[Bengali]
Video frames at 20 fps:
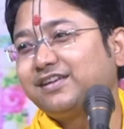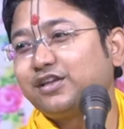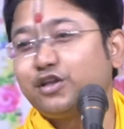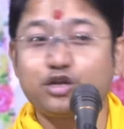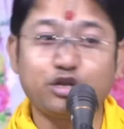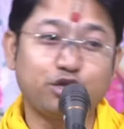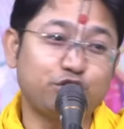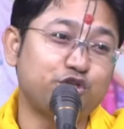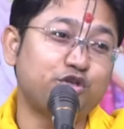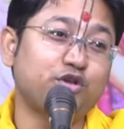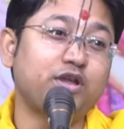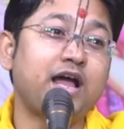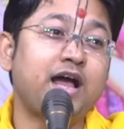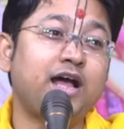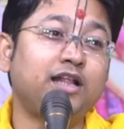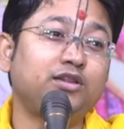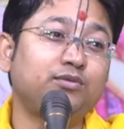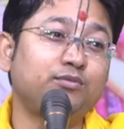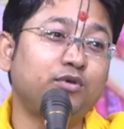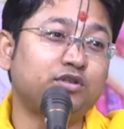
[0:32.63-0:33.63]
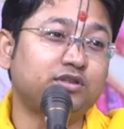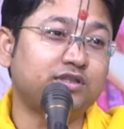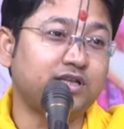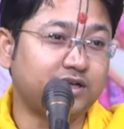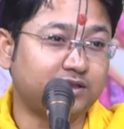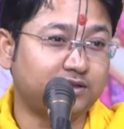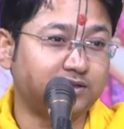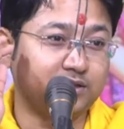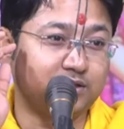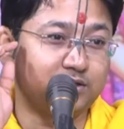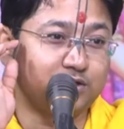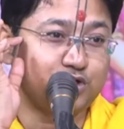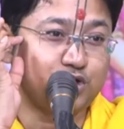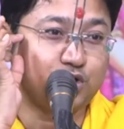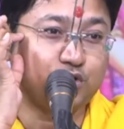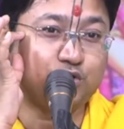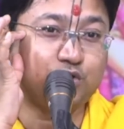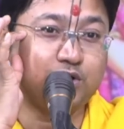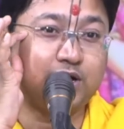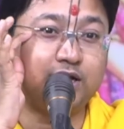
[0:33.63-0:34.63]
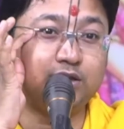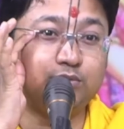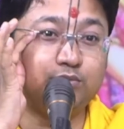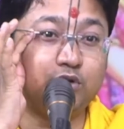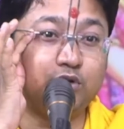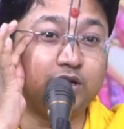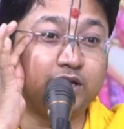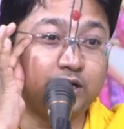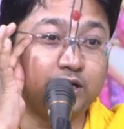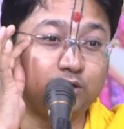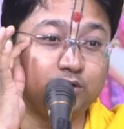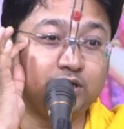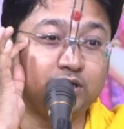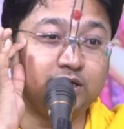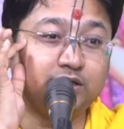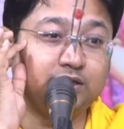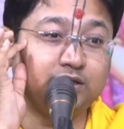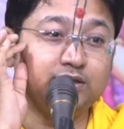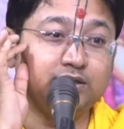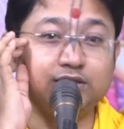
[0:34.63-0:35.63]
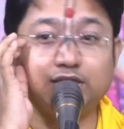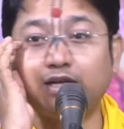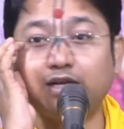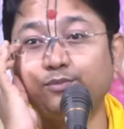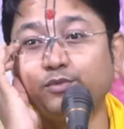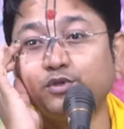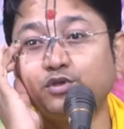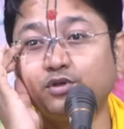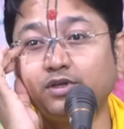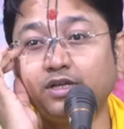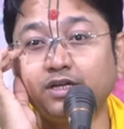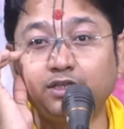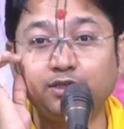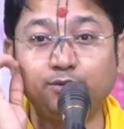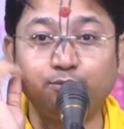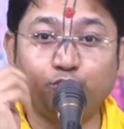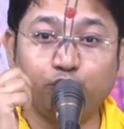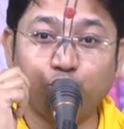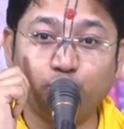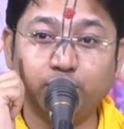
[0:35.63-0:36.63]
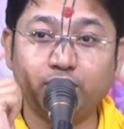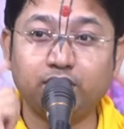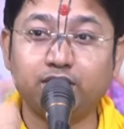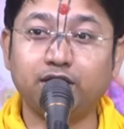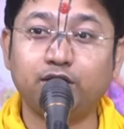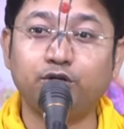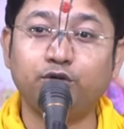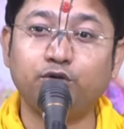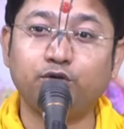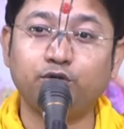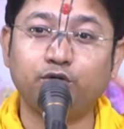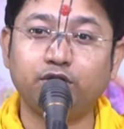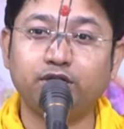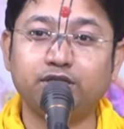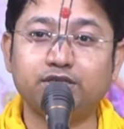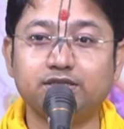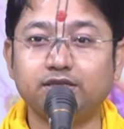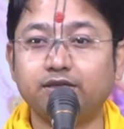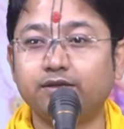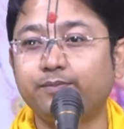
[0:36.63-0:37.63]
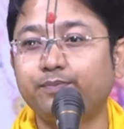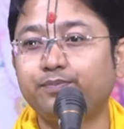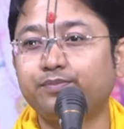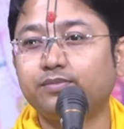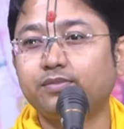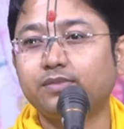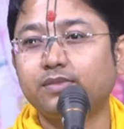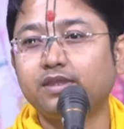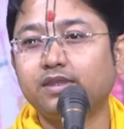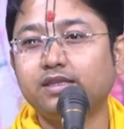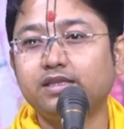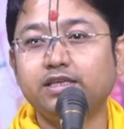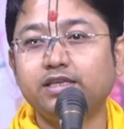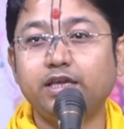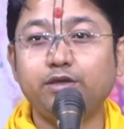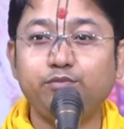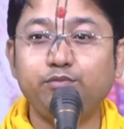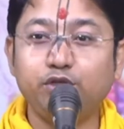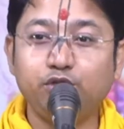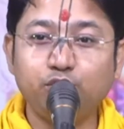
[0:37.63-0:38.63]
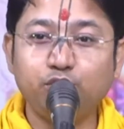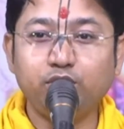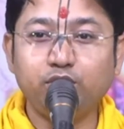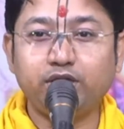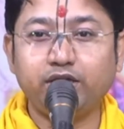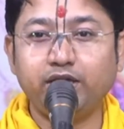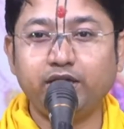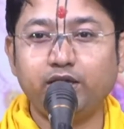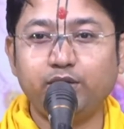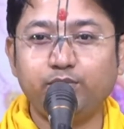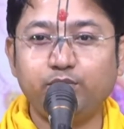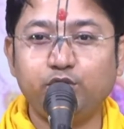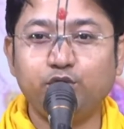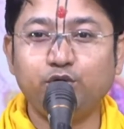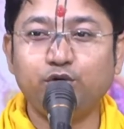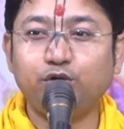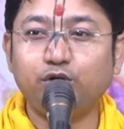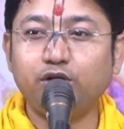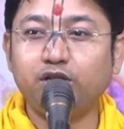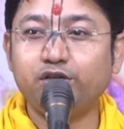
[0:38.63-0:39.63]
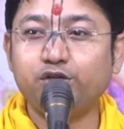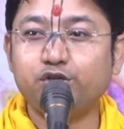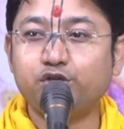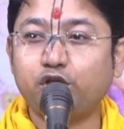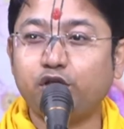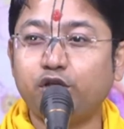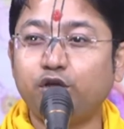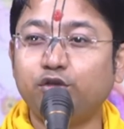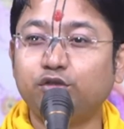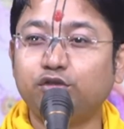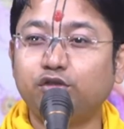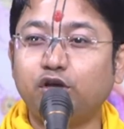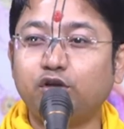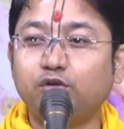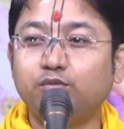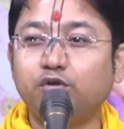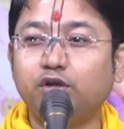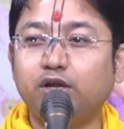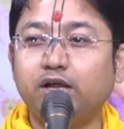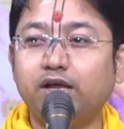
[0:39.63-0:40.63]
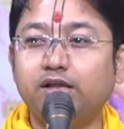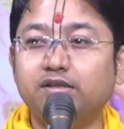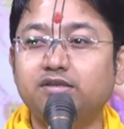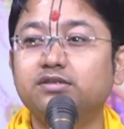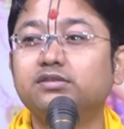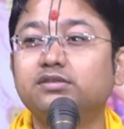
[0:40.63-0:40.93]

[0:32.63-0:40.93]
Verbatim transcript: সংশয়াত্মক থাকতেন সংশয়াত্মক কেন থাকতেন তার পিছনে একটি পূর্বের কারণ রয়েছে এই বিদুরকে বিদুর হলেন স্বয়ং ধর্মরাজ